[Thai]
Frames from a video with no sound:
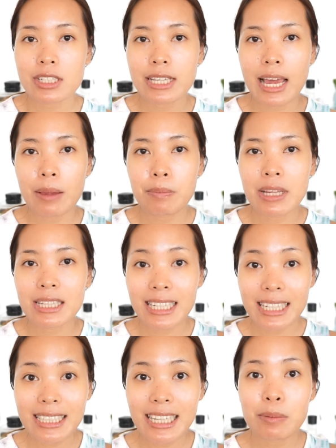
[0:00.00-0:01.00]
จะใช้เป็น
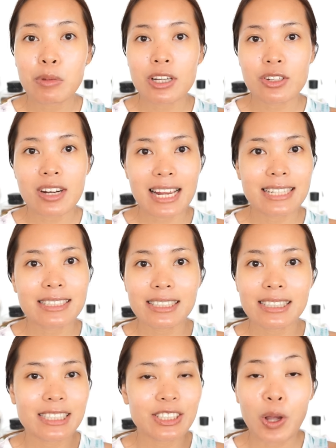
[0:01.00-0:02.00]
ทิน n t e d m o จ s ไลเซอ
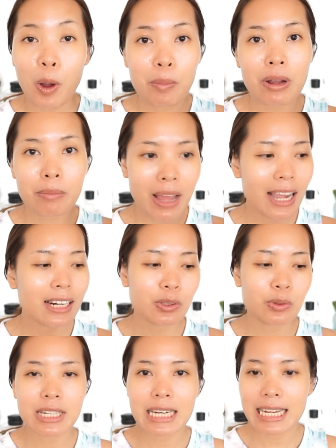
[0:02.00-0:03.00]
ร์ที่ชอบมากๆ เล
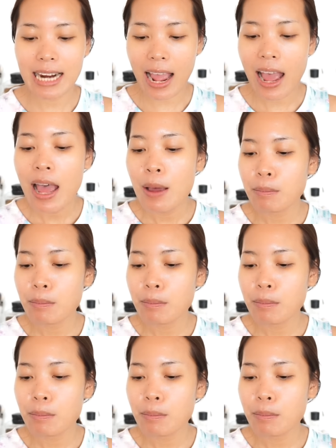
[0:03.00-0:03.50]
ยตัวนี้นะ